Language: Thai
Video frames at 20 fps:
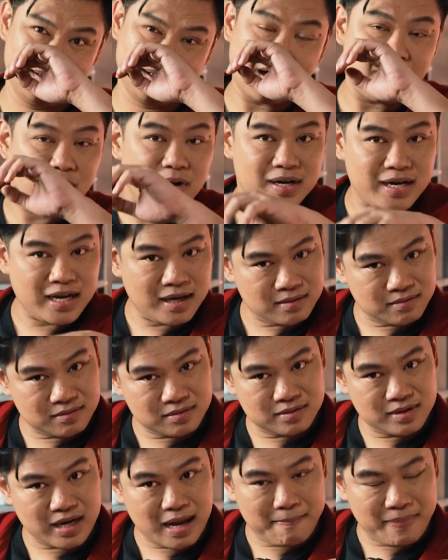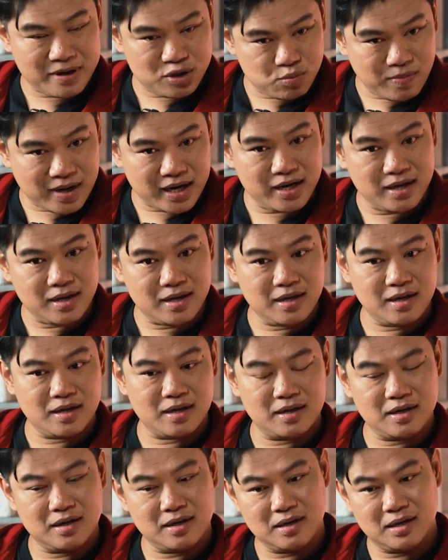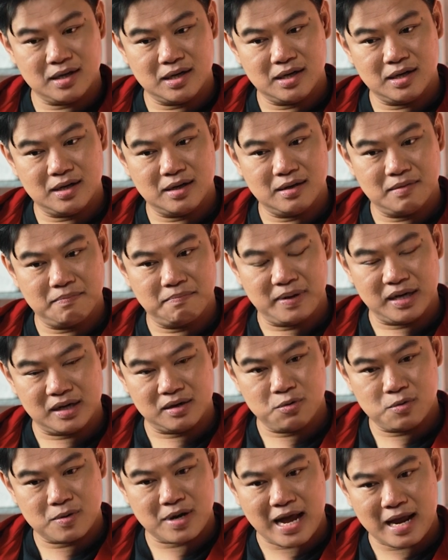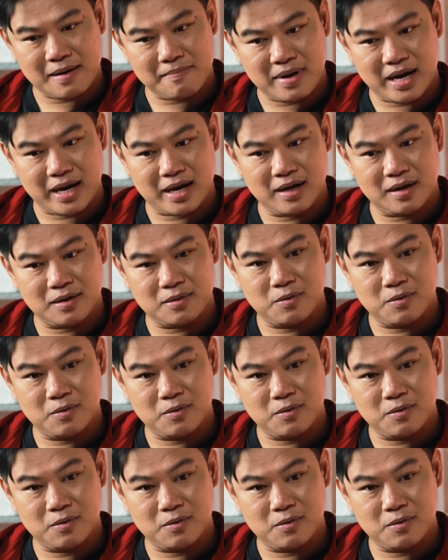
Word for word: ถ้าว่าณณปัจจุบันนี้เปิดฤดูกาลใหม่